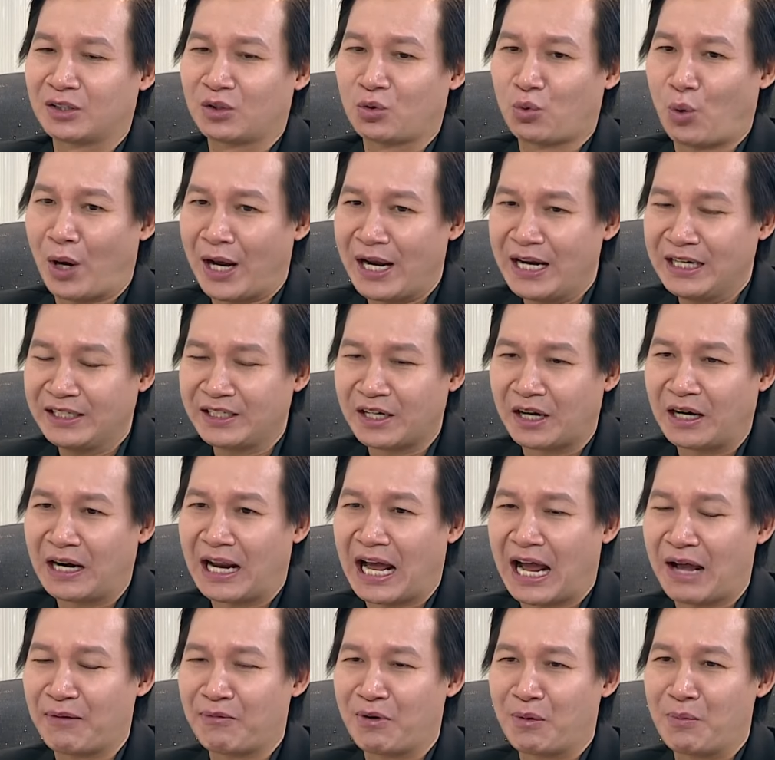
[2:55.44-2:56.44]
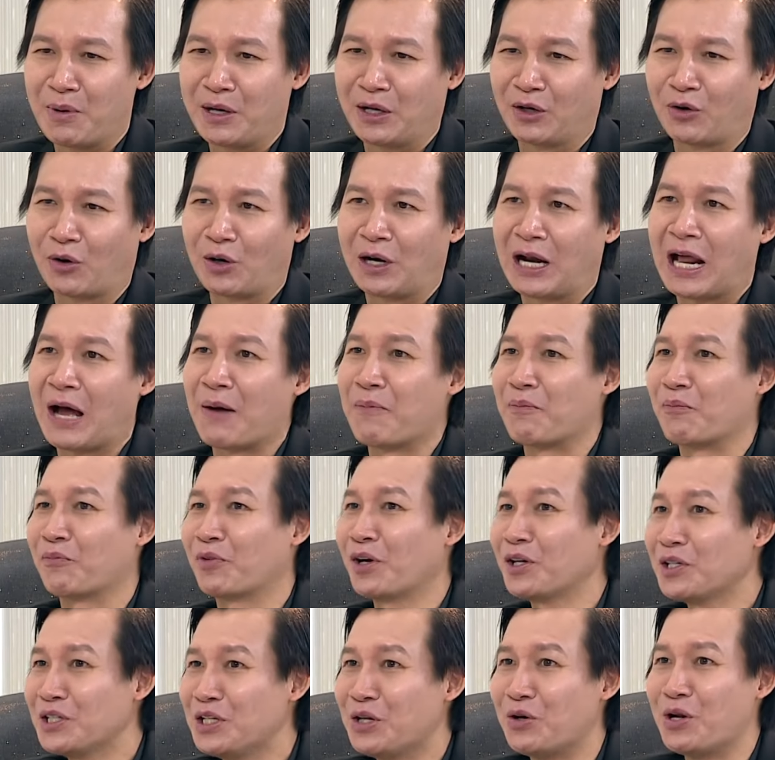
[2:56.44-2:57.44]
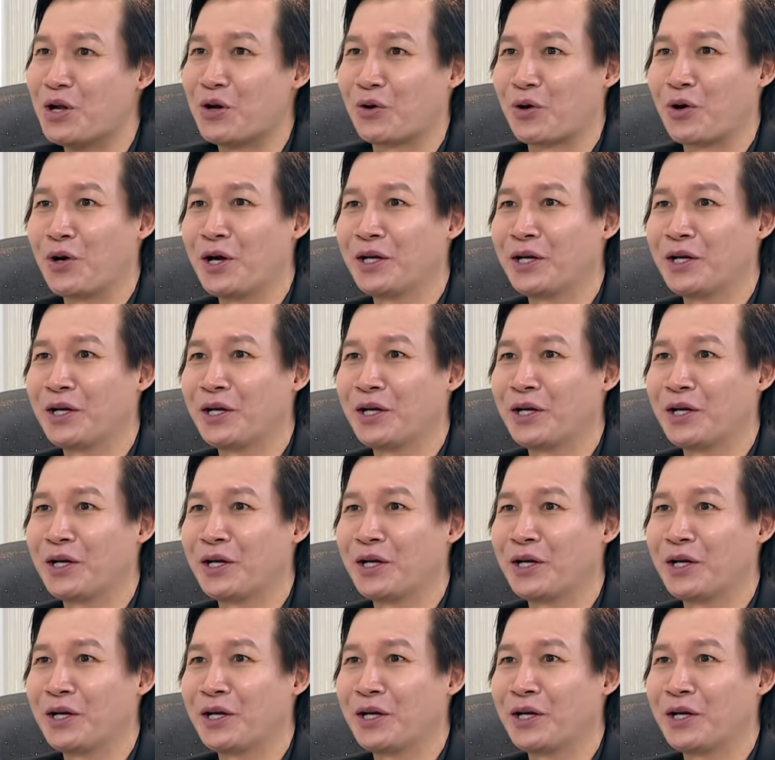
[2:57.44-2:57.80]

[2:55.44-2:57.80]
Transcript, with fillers: quay trở lại mà mình còn làm rất nhiều điều có